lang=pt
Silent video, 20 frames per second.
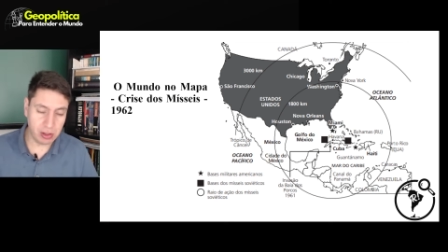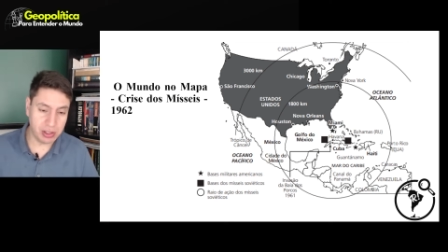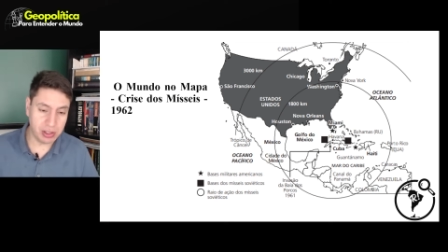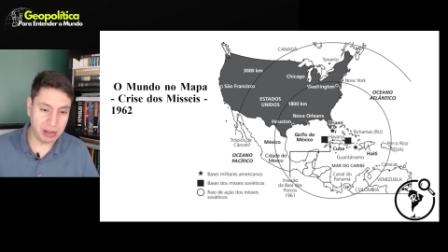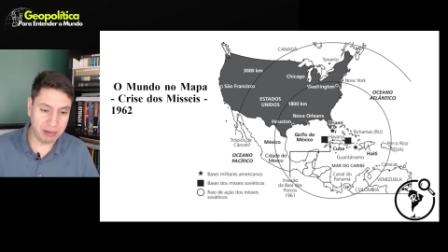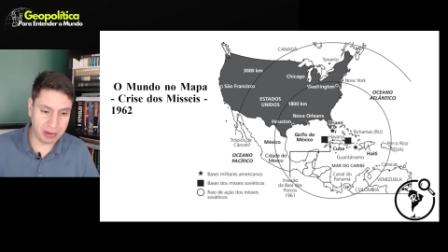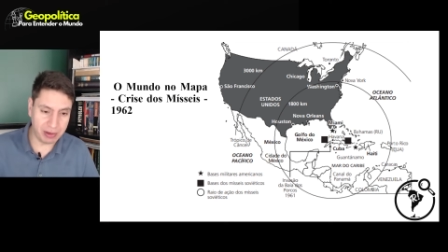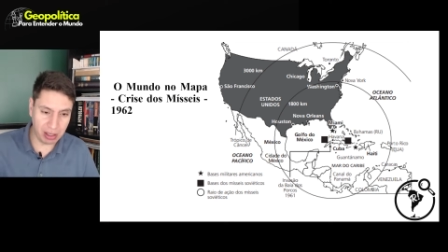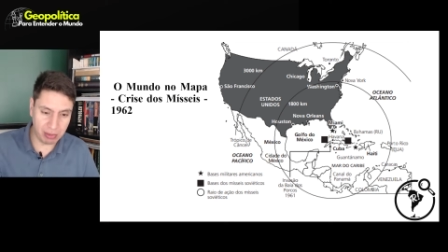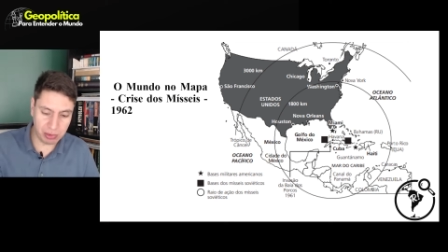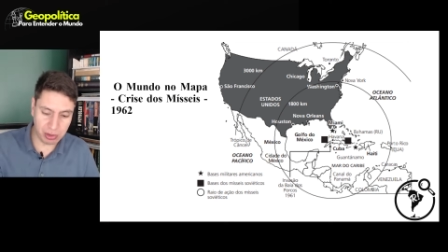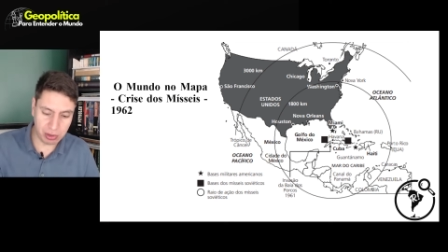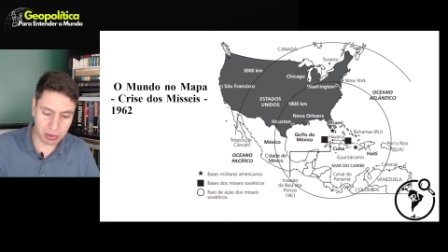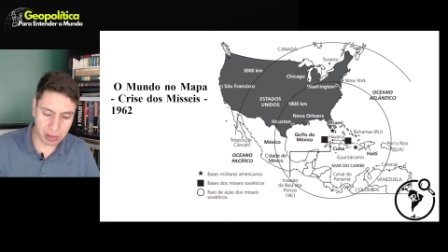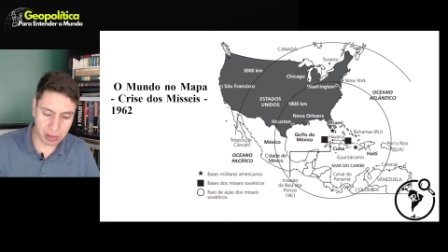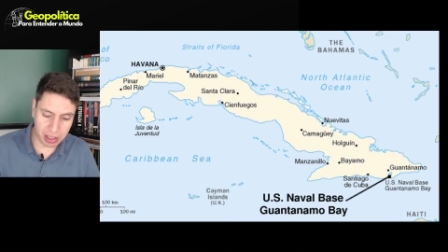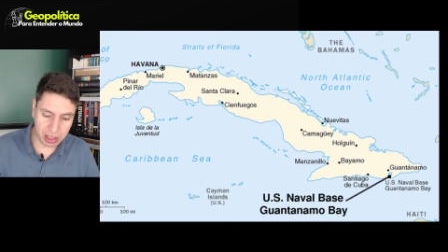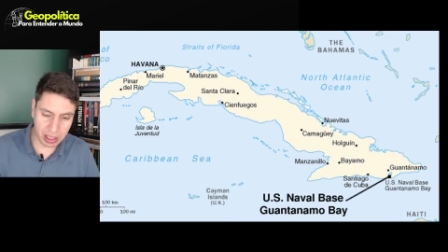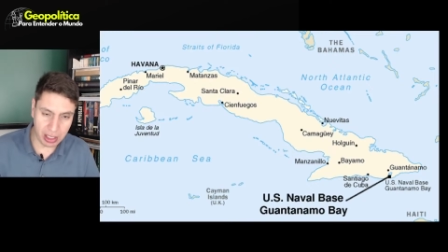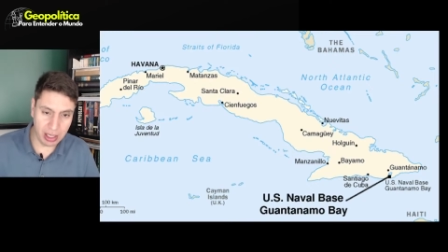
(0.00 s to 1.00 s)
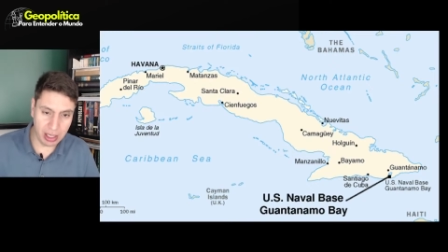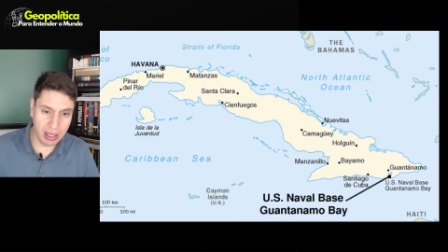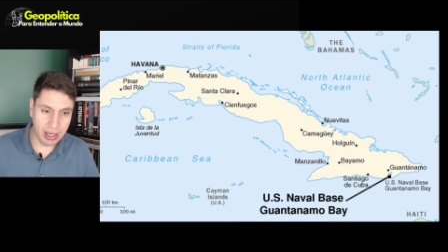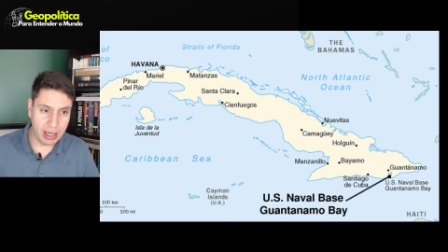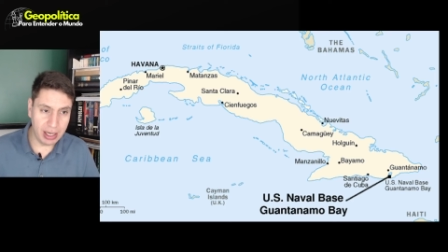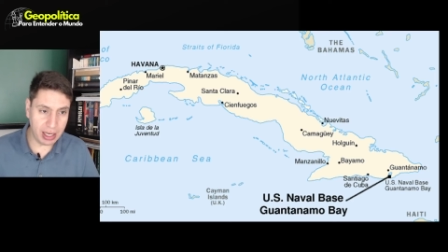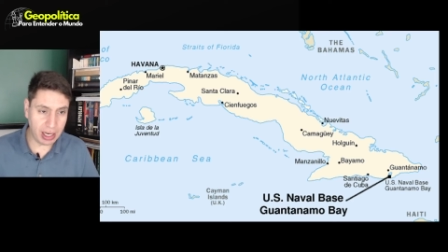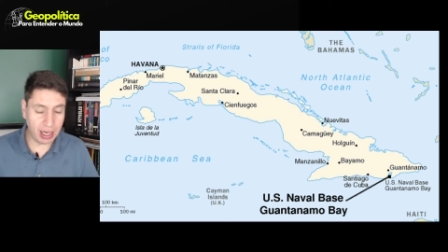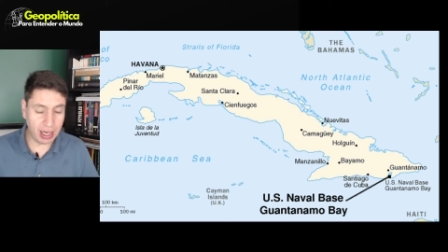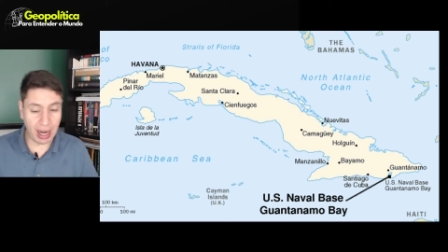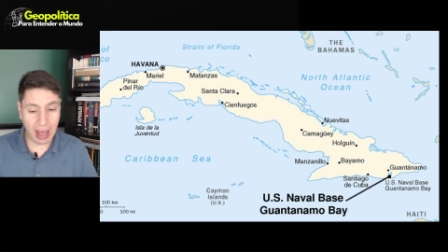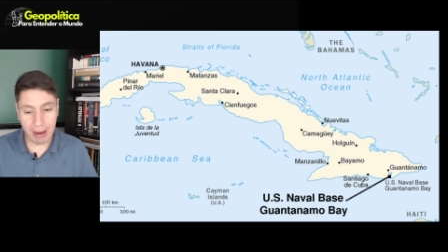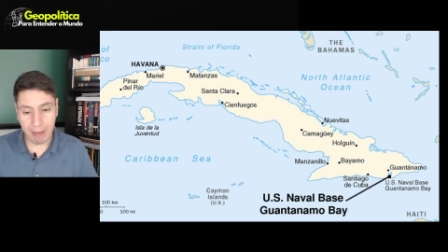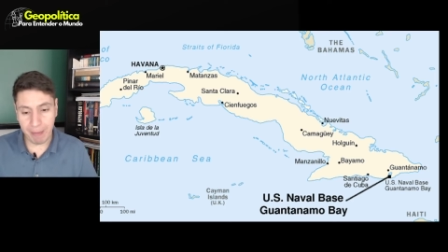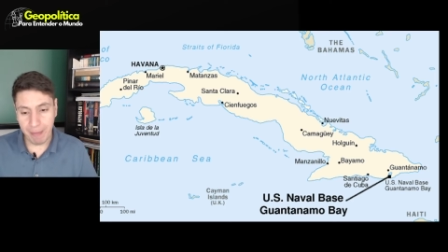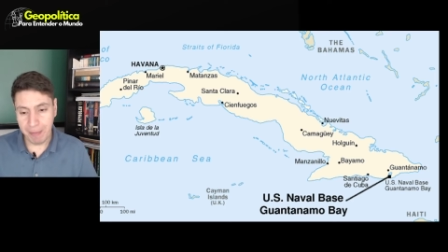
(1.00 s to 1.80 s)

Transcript: nós já falamos disso aqui, e claro,